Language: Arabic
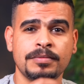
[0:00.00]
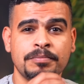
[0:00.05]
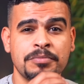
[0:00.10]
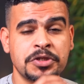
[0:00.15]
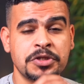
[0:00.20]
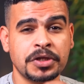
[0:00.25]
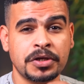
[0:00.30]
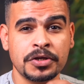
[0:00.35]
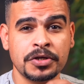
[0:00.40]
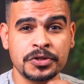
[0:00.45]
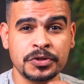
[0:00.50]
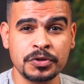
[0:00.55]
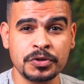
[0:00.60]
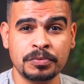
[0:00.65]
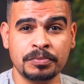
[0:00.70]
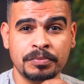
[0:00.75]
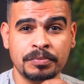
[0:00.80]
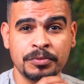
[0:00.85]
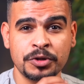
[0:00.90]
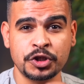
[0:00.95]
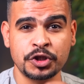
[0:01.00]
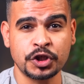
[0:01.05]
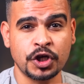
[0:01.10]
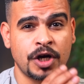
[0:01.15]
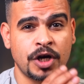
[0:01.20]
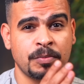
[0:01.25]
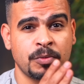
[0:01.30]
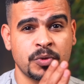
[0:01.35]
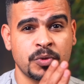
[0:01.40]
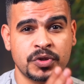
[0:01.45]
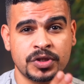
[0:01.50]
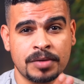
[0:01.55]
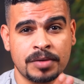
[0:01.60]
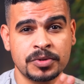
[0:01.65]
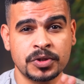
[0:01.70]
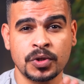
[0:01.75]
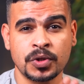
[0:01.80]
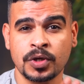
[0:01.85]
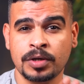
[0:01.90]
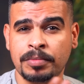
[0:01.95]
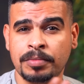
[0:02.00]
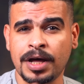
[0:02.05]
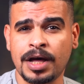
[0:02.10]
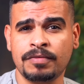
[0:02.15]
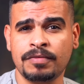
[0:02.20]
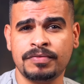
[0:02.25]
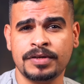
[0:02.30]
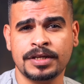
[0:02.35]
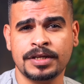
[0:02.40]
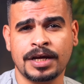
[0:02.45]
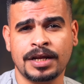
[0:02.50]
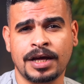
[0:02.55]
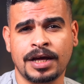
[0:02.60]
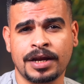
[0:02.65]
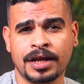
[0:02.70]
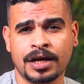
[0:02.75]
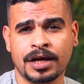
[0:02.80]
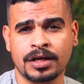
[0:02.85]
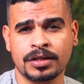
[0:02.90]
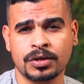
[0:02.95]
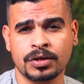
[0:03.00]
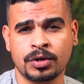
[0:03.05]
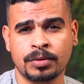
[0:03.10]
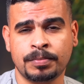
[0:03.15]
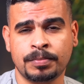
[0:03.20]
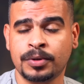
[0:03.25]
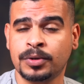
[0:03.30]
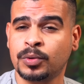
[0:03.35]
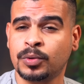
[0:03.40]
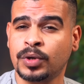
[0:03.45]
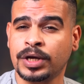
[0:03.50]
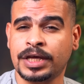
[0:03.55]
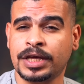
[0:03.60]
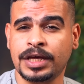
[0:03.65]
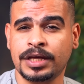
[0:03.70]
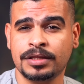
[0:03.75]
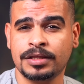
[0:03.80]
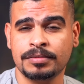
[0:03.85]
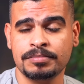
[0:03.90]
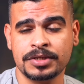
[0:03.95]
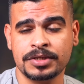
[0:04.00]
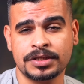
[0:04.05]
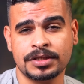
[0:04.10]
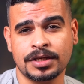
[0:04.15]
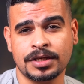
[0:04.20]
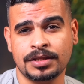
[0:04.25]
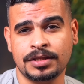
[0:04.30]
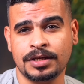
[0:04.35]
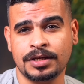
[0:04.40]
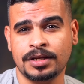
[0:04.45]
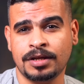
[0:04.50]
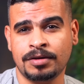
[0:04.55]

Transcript: بس الخصوم من شاومي وسامسونج مغافلين عن حركات أوبو وأكيد مستعدين